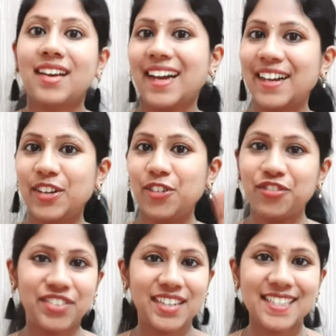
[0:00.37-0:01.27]
ஹலோ
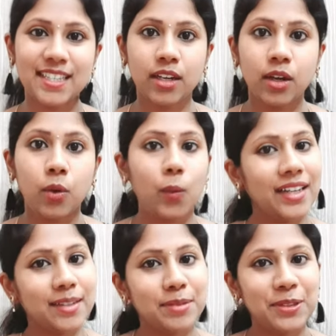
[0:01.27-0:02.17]
ஃப்ரெண்ட்ஸ்
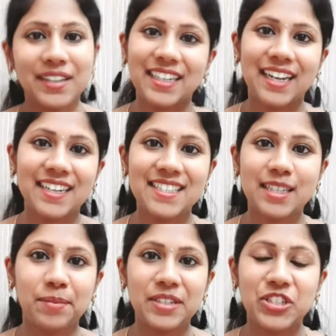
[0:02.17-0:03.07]
வெல்கம் டு லிட்டில் ஹார்ட்ஸ்
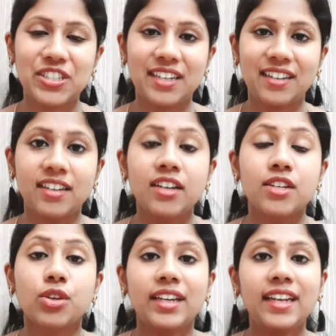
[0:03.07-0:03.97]
தமிழ் சேனல்
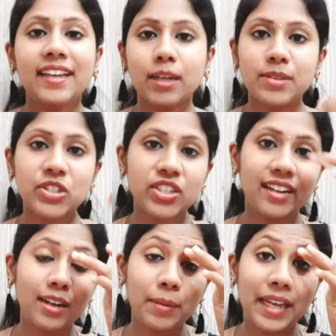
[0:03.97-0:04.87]
ஸோ இன்றைக்கி நம்ம
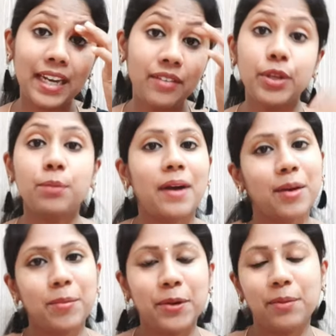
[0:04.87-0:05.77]
சேனல் நம்ம என்ன வீடியோ
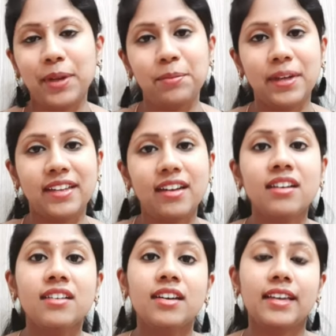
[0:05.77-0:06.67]
பார்க்க போகிறோம் அப்படின்னு பார்த்தீங்கன்னா
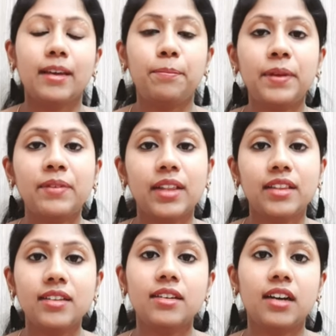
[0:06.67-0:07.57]
எப்படி
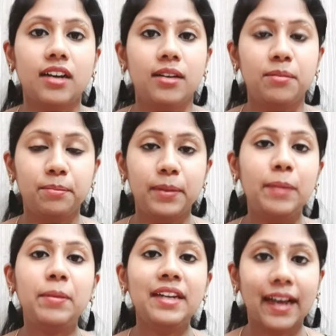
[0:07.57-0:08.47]
வந்து
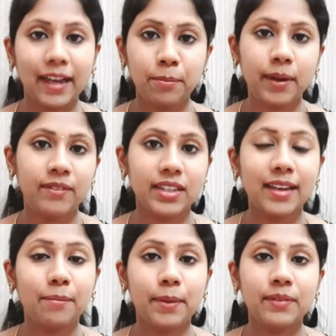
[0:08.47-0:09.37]
பேபி டயப்பரை வந்து
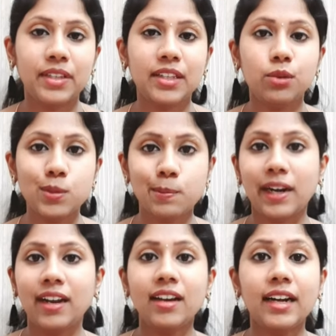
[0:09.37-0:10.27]
எப்படி வந்து யூஸ்
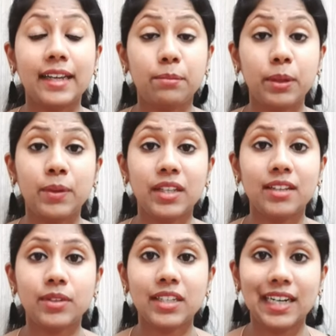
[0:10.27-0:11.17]
பண்ணலாம் அண்ட் எப்படி வந்து
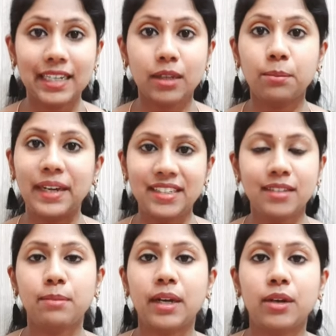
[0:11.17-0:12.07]
அதை வந்து க்ளீனாக
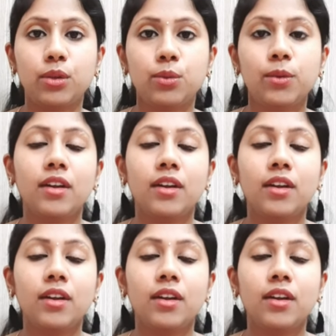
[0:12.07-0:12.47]
மெயின்டைன் பண்ணணும்